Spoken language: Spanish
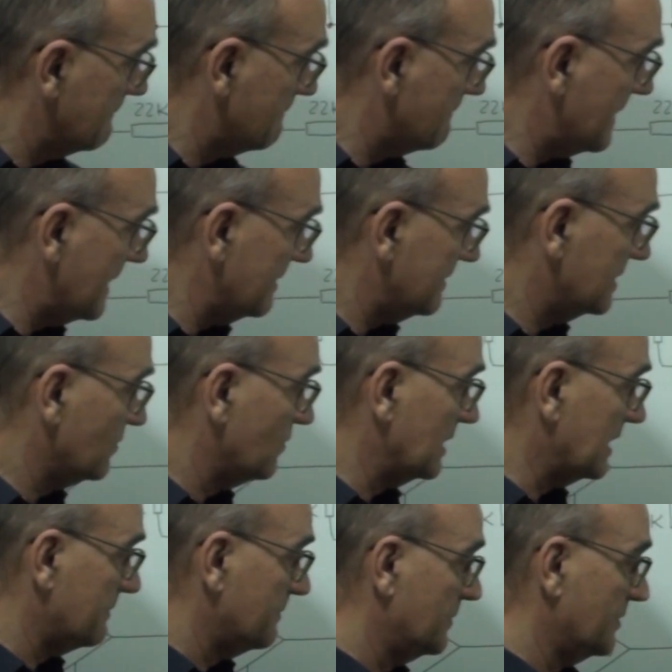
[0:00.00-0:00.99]
va a
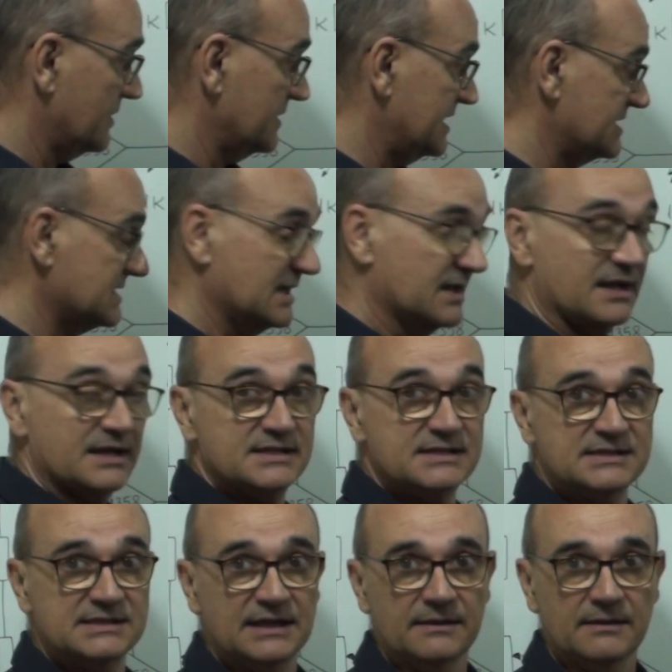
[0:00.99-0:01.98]
circular por dicha
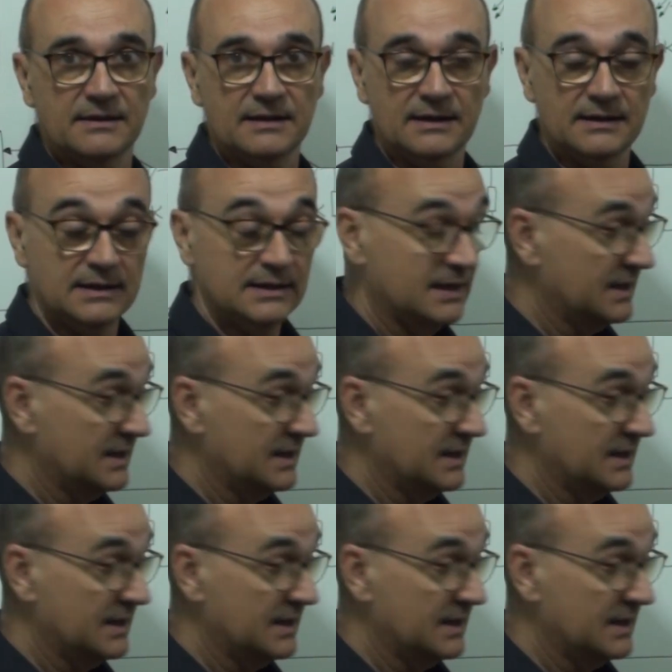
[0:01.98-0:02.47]
resistencia.